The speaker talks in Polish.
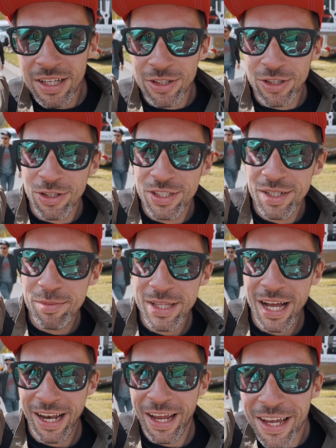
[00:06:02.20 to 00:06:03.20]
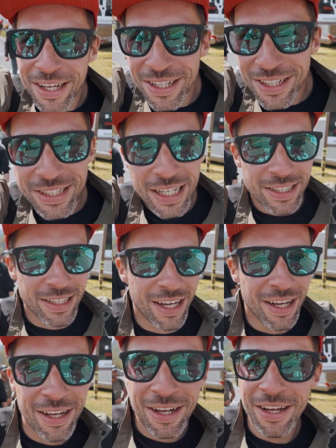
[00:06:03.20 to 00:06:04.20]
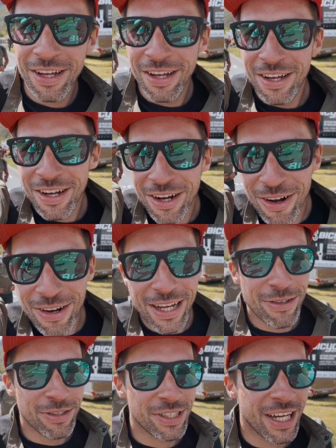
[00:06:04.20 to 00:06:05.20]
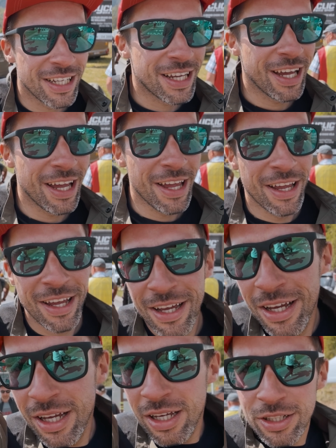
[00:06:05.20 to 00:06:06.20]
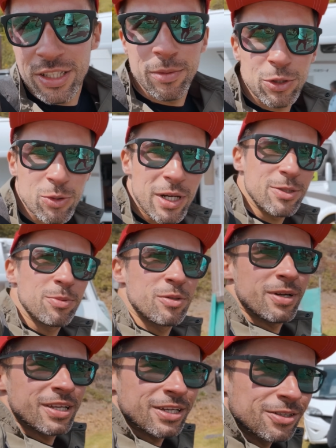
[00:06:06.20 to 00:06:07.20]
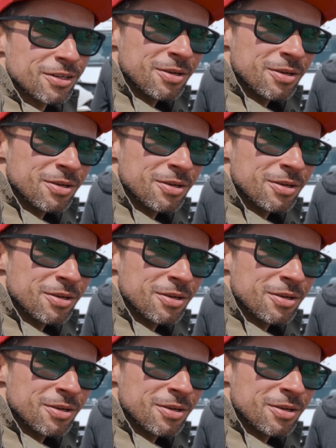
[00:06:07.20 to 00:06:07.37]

No to idziemy dalej. Czas na kolejną ściankę. Idziemy szukać optymalnego